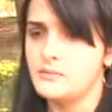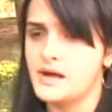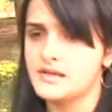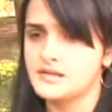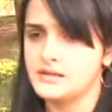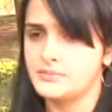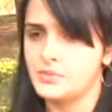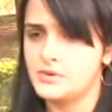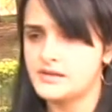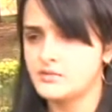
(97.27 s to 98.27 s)
mas assim, a
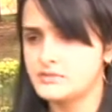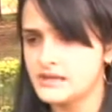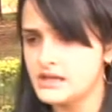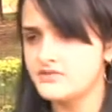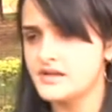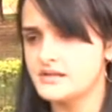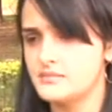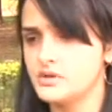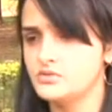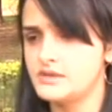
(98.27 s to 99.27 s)
população tem que fazer
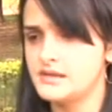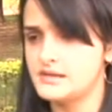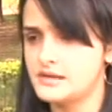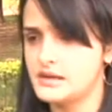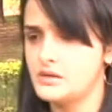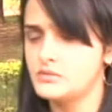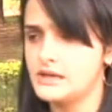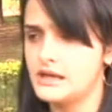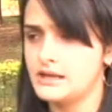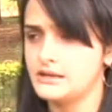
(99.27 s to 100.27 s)
a manutenção,
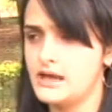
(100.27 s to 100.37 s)
né?